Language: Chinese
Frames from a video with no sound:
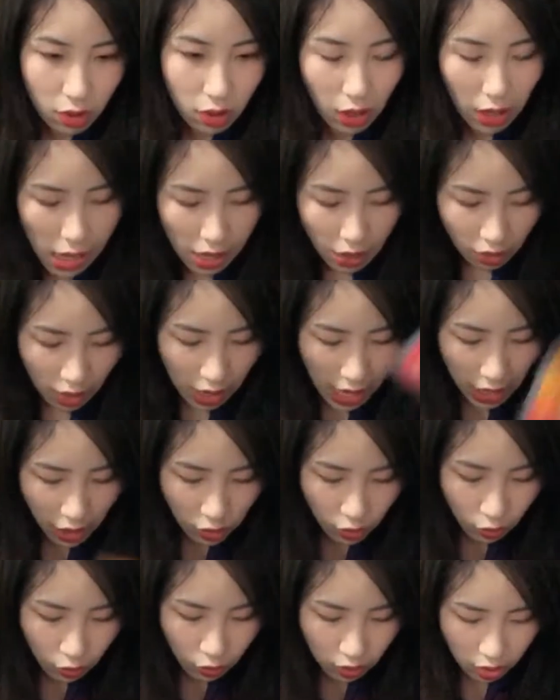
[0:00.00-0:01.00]
还有腊
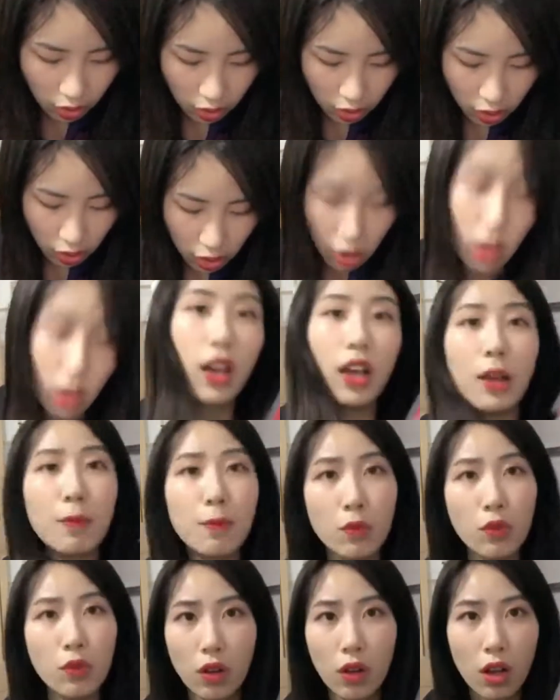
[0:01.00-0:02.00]
肉和黑
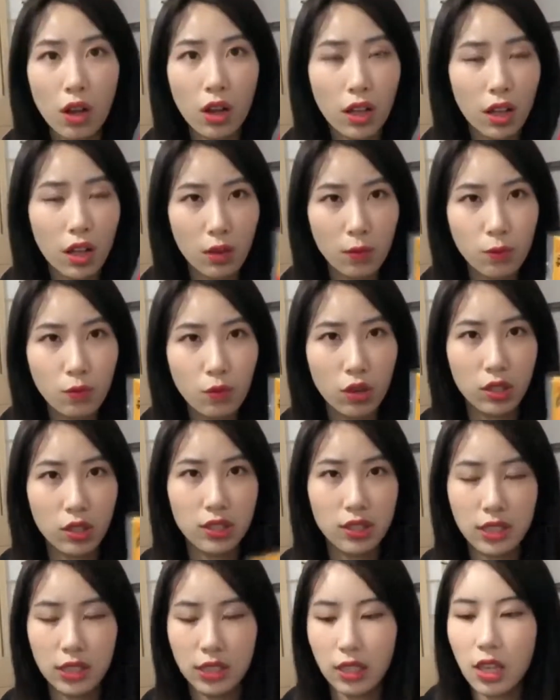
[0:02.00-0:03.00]
墨木耳
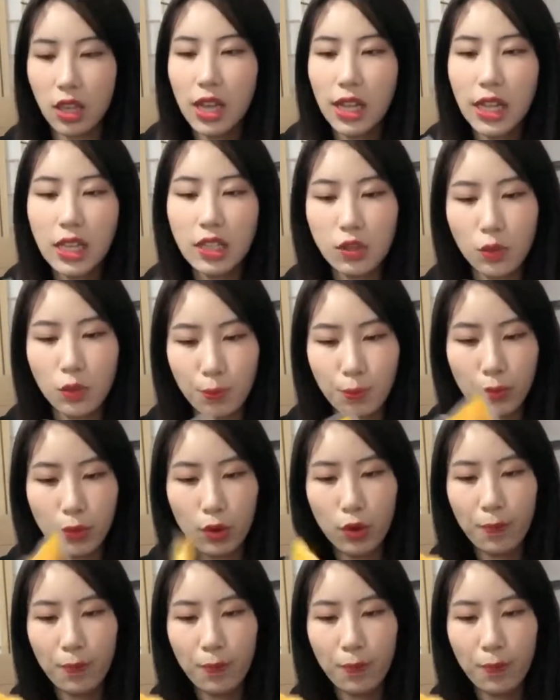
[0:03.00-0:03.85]
丝，但是